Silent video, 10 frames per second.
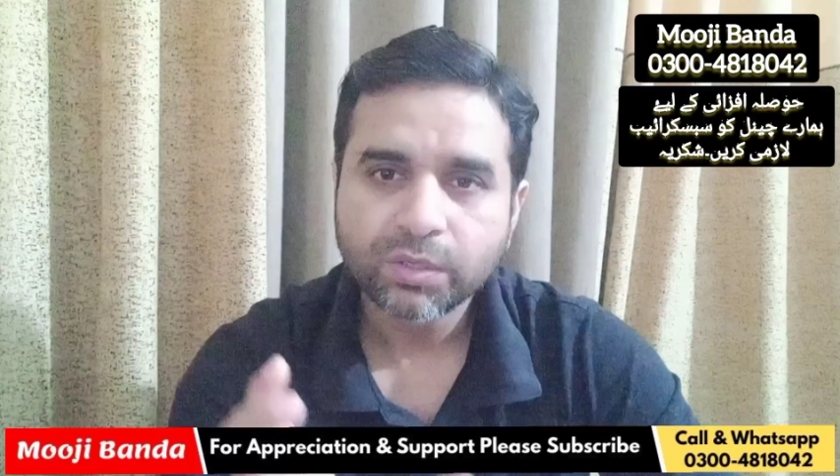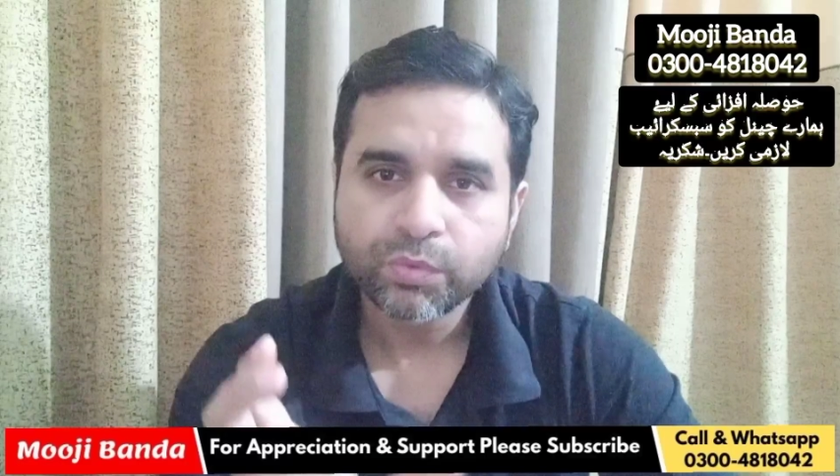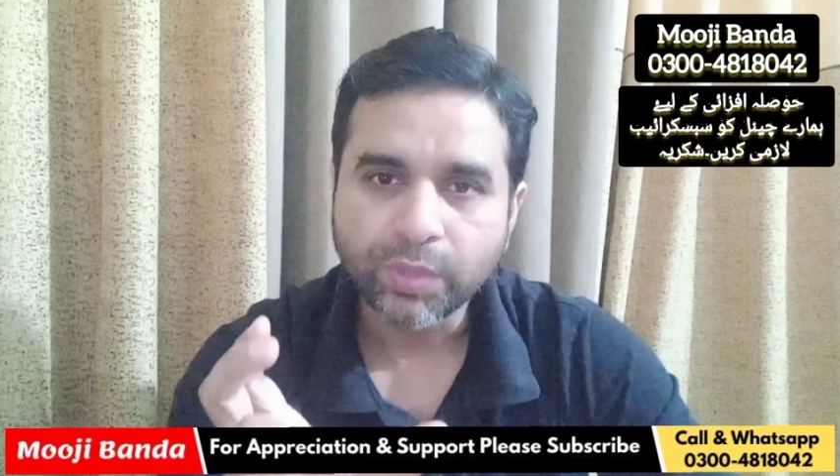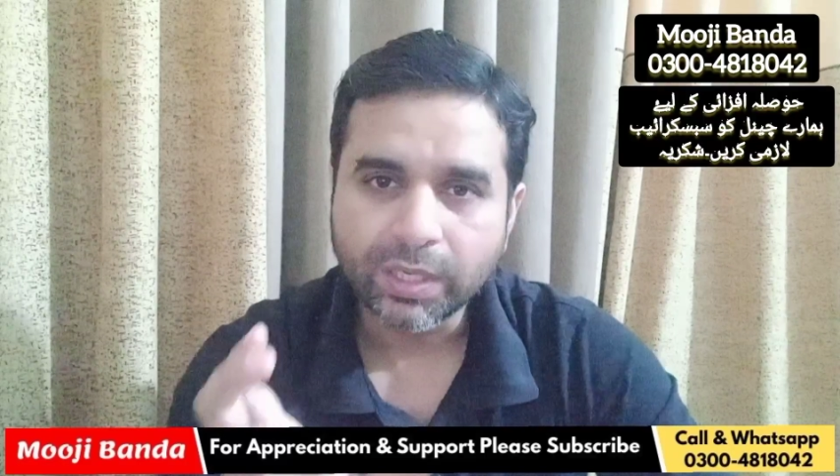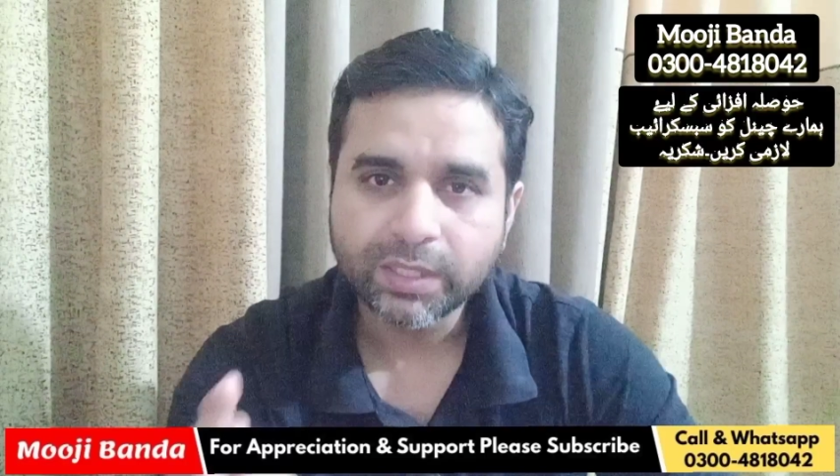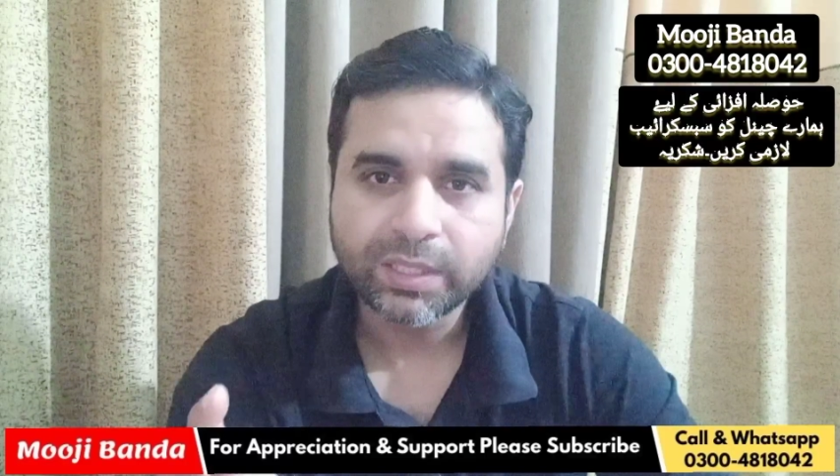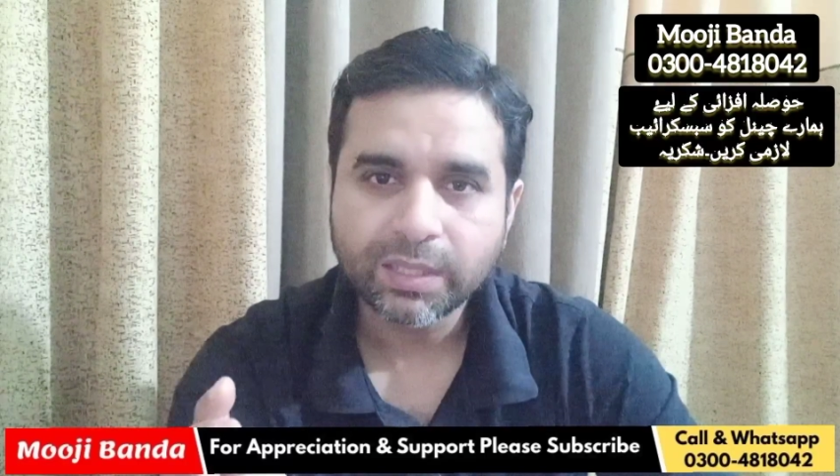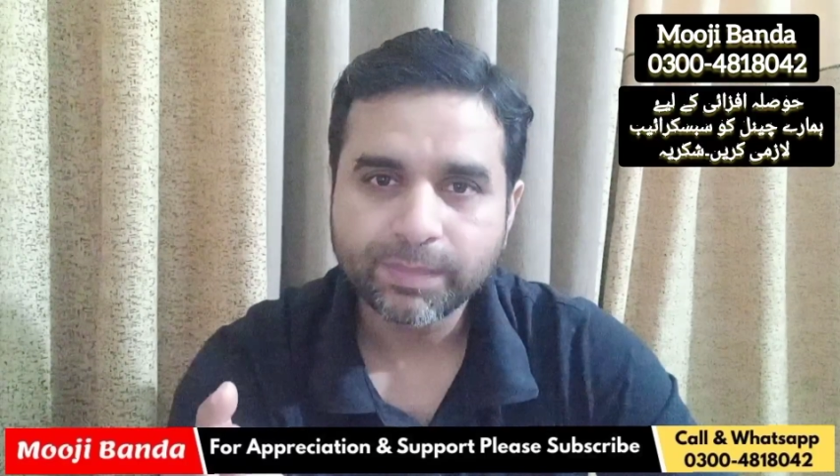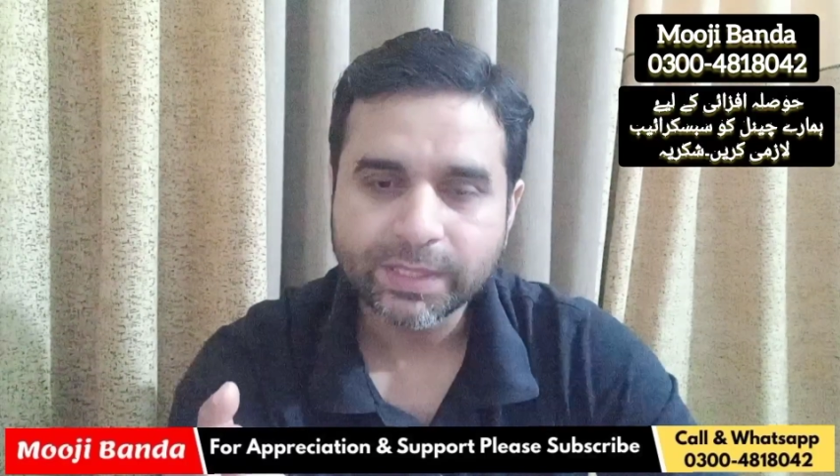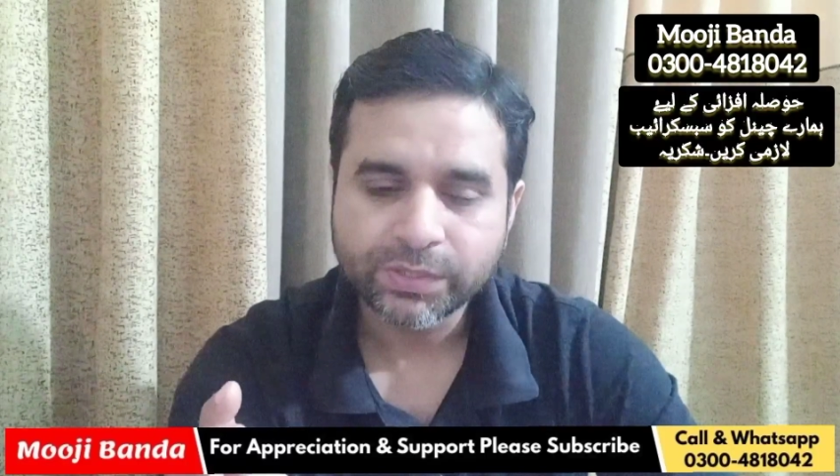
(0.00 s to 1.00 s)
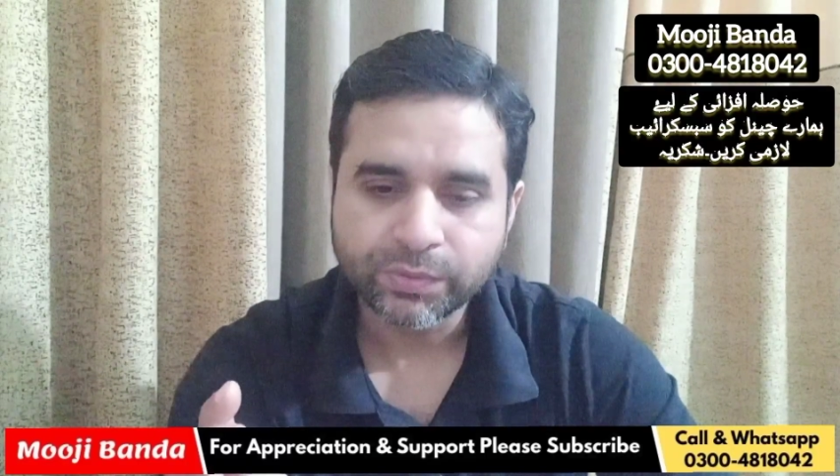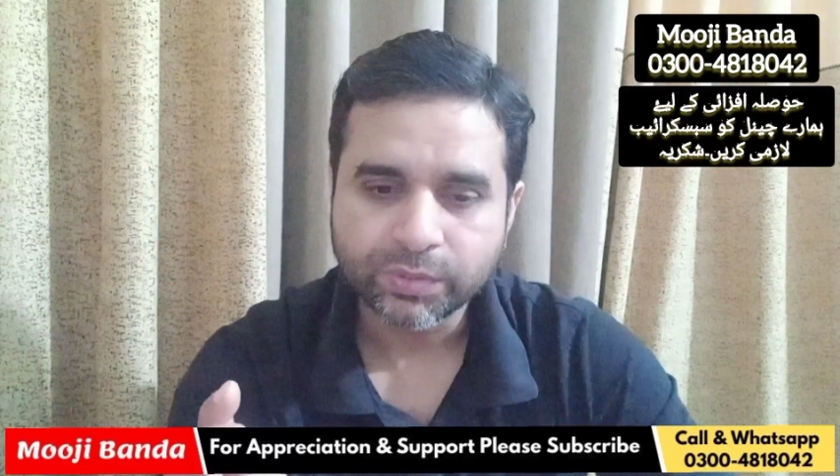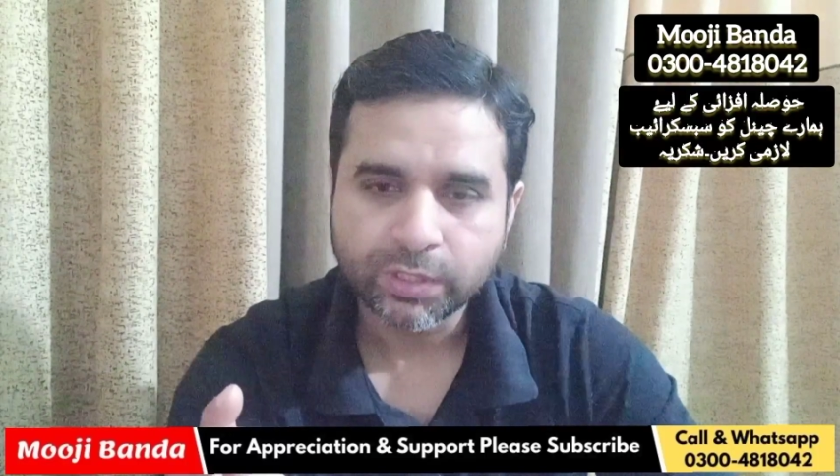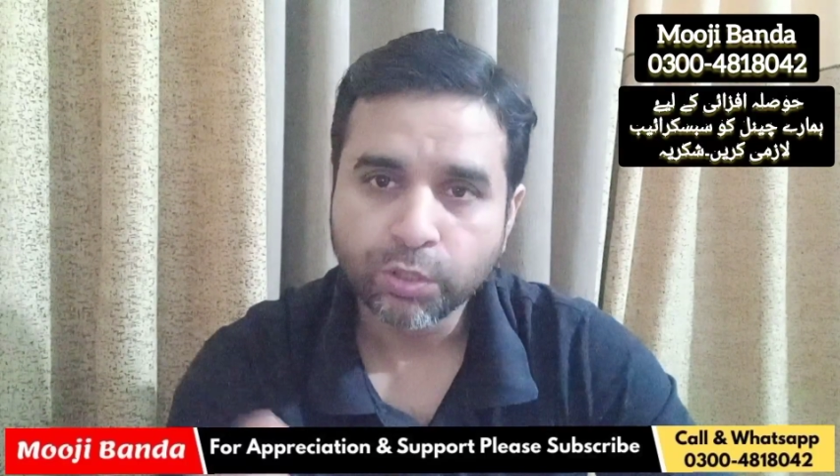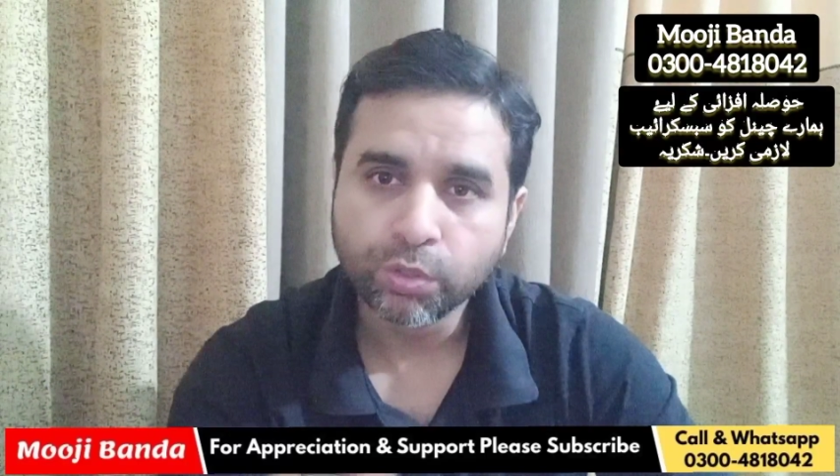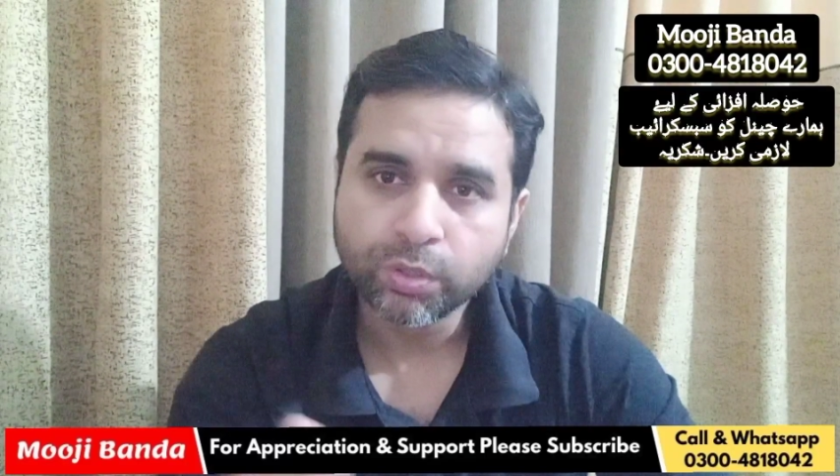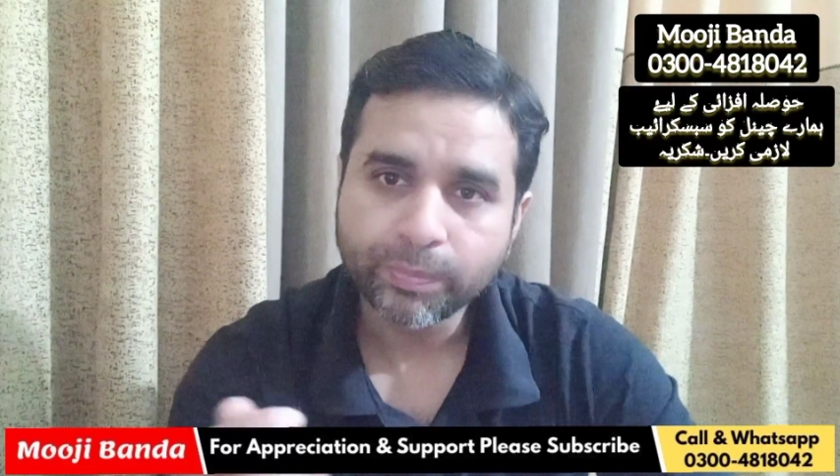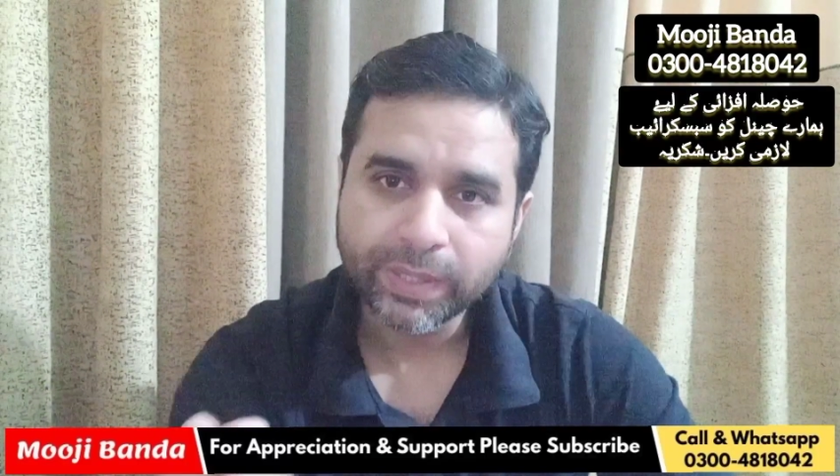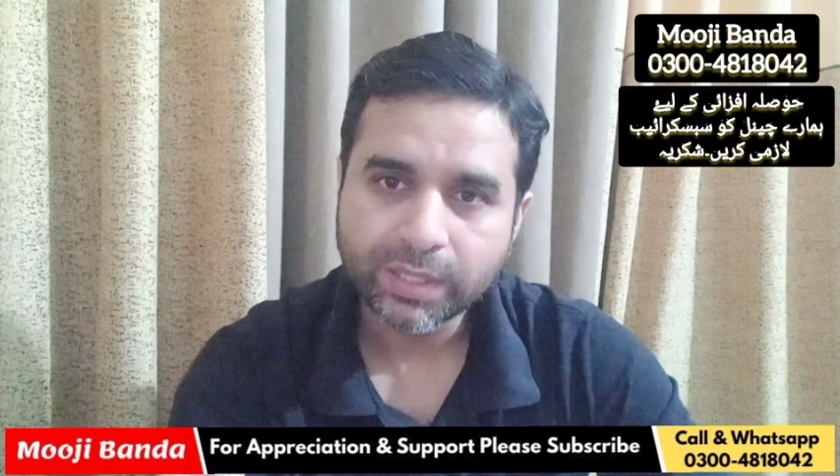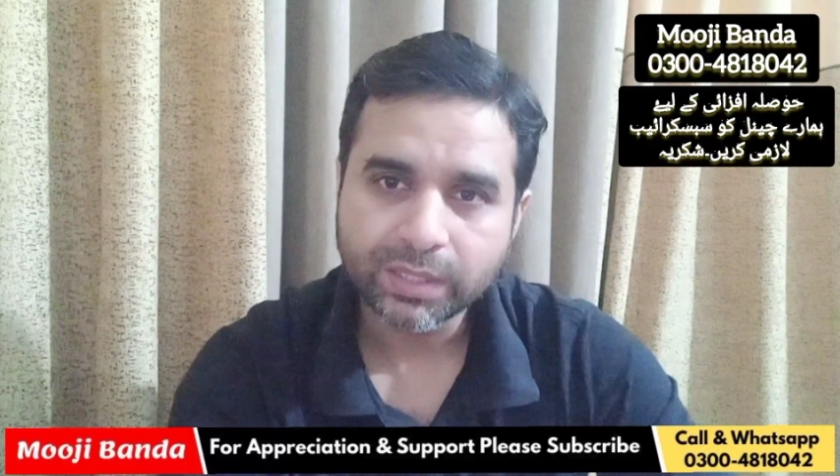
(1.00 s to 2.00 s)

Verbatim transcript: क्वालिटी के पैसे होते हैं लोग पे